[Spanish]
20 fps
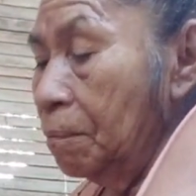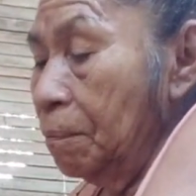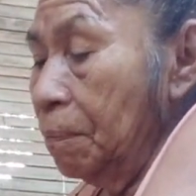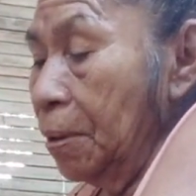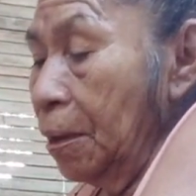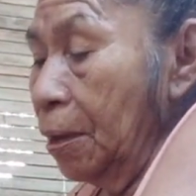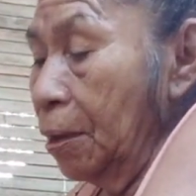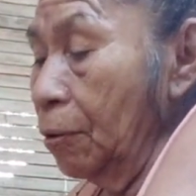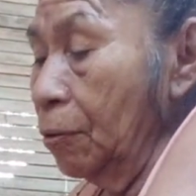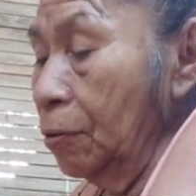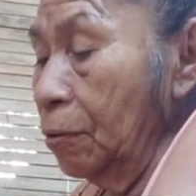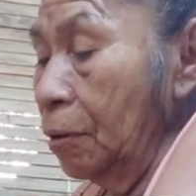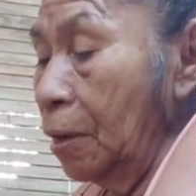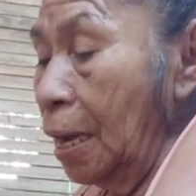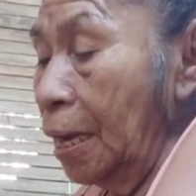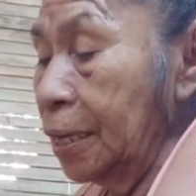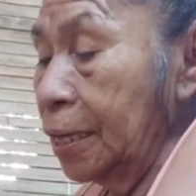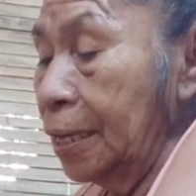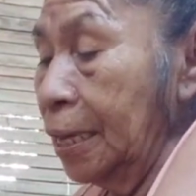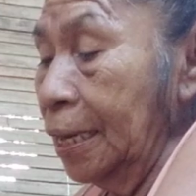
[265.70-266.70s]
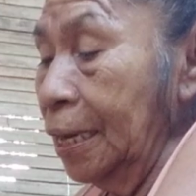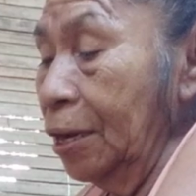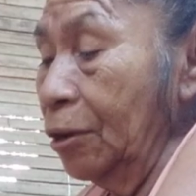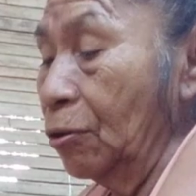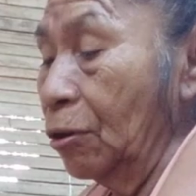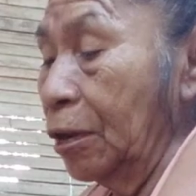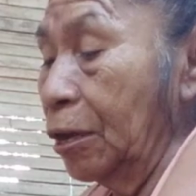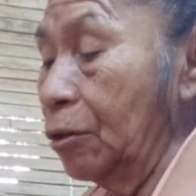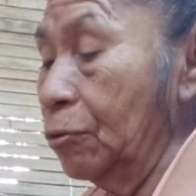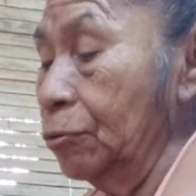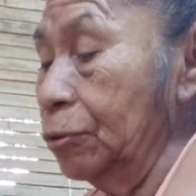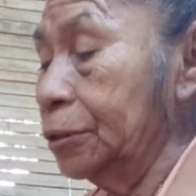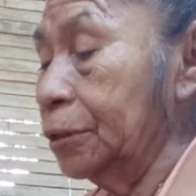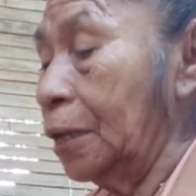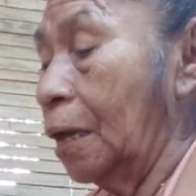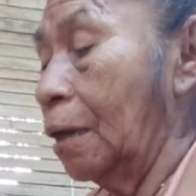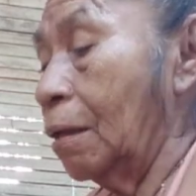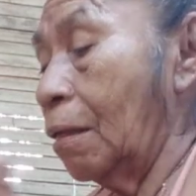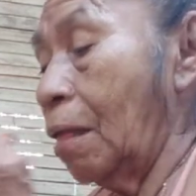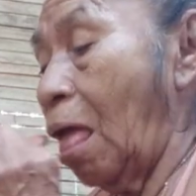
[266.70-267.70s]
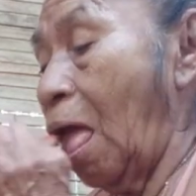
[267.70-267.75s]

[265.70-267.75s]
Pero hay quienes no les gusta